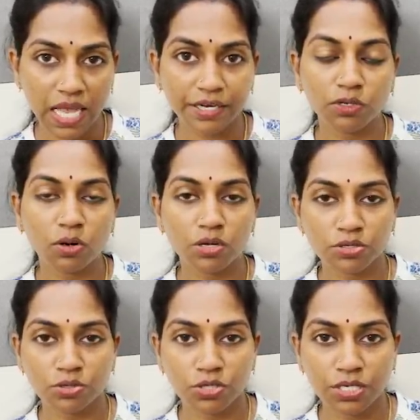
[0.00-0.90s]
శారీ
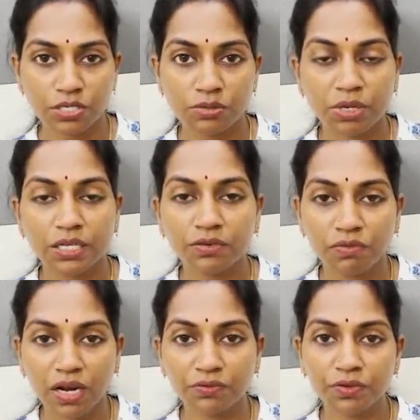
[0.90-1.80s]
కాస్ట్ వచ్చేసి మనకి
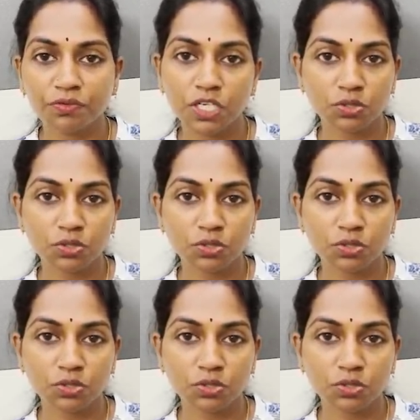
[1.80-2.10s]
వన్ ఫిఫ్టీ